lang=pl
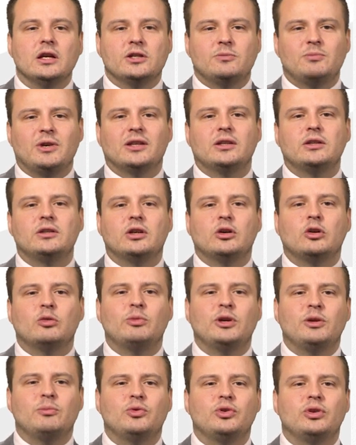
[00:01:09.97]
Zmiany te
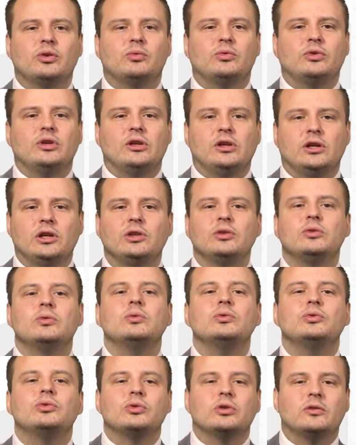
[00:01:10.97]
obejmują
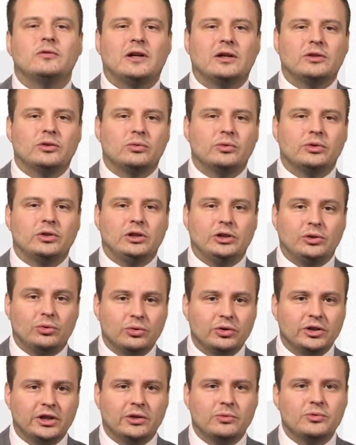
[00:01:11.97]
inkulturowaną
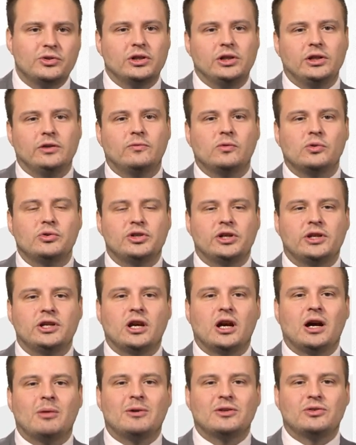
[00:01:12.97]
liturgię, czyli
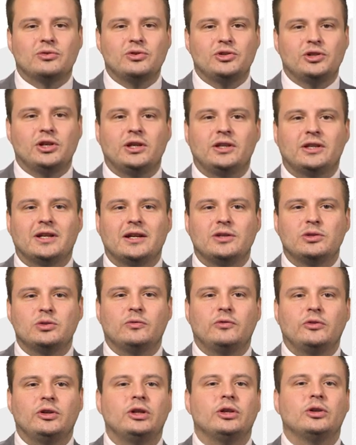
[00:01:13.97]
włączenie amazońskich
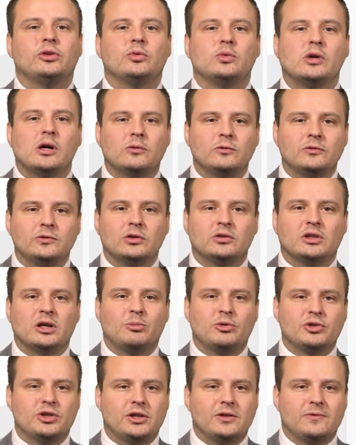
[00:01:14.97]
tańców i rytuałów do
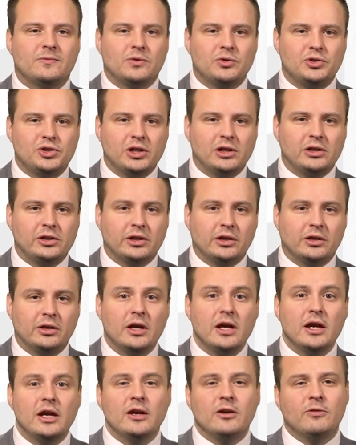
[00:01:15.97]
nabożeństw kościelnych.
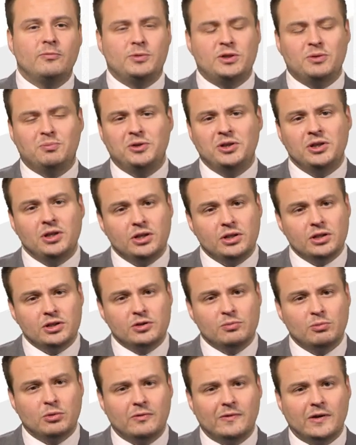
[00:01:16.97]
W przypisie
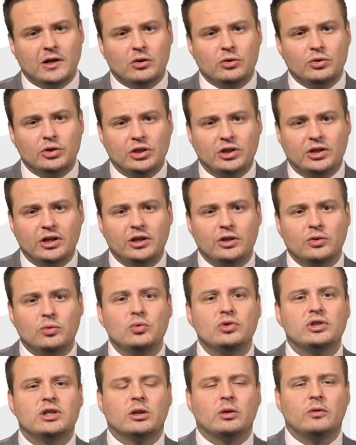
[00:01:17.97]
jest mowa o idei
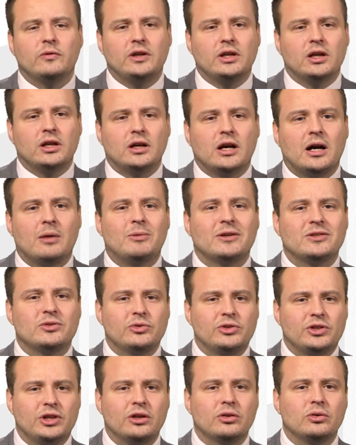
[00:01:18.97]
ustanowienia
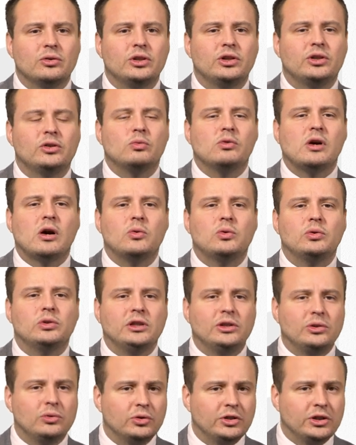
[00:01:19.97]
amazońskiego rytuału
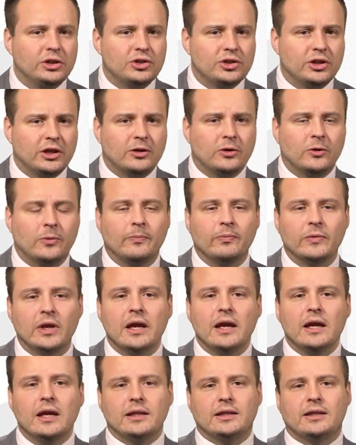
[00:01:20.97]
liturgicznego.
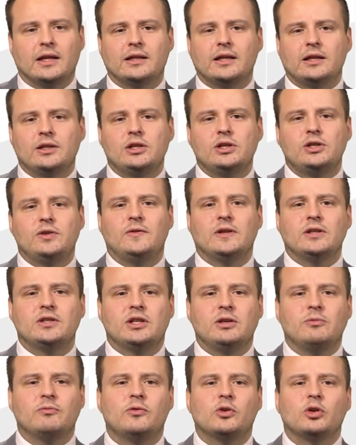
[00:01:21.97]
Nadanie
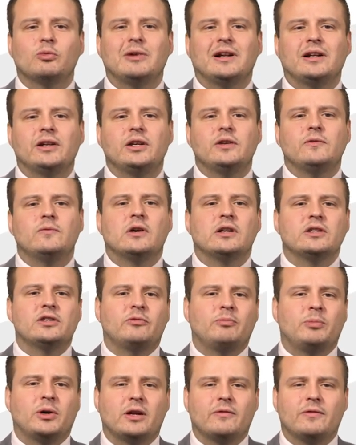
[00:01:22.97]
świeckim formalnej
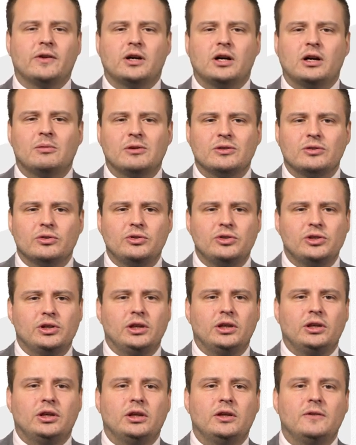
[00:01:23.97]
władzy w parafiach
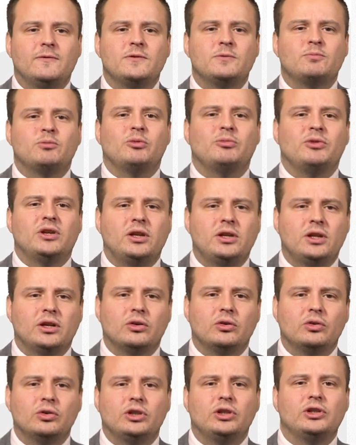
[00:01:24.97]
amazońskich i
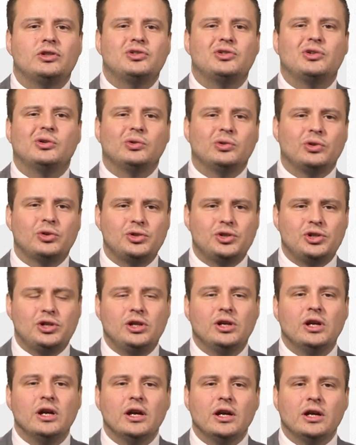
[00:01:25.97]
wspomnienie o ich
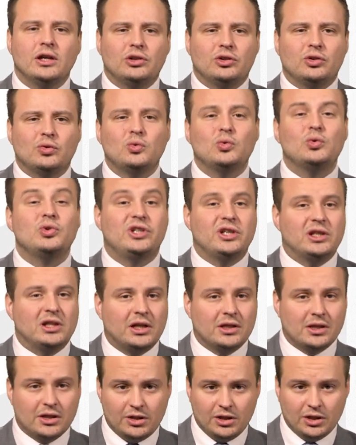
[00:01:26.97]
zdolności do
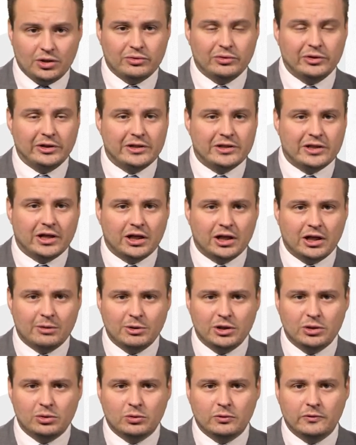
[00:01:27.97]
udzielania niektórych
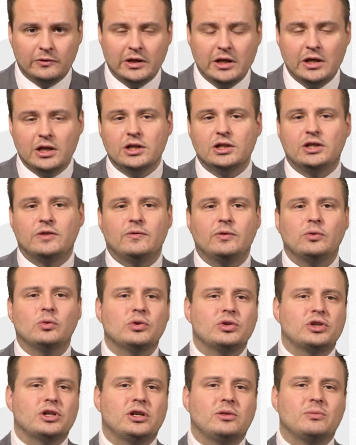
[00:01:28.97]
sakramentów, z
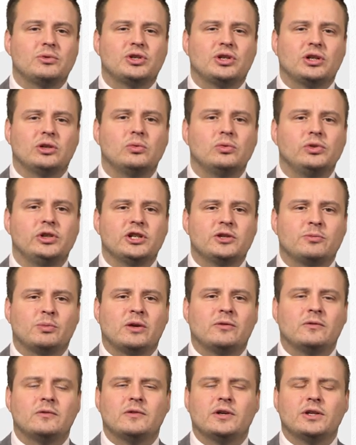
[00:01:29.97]
wyłączeniem szczególnie
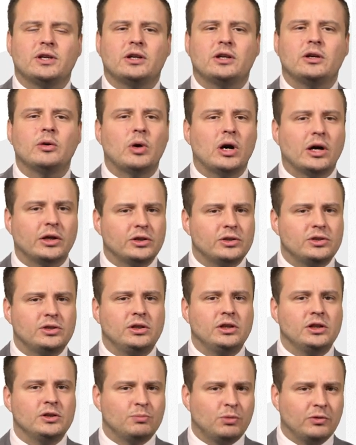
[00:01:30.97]
sprawowania
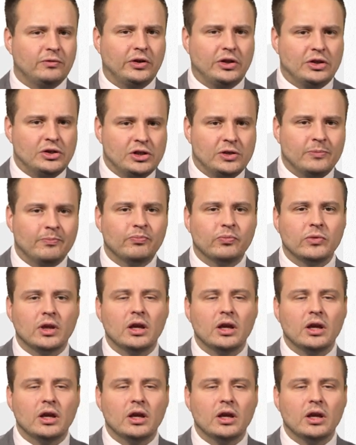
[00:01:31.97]
Eucharystii i spowiedzi.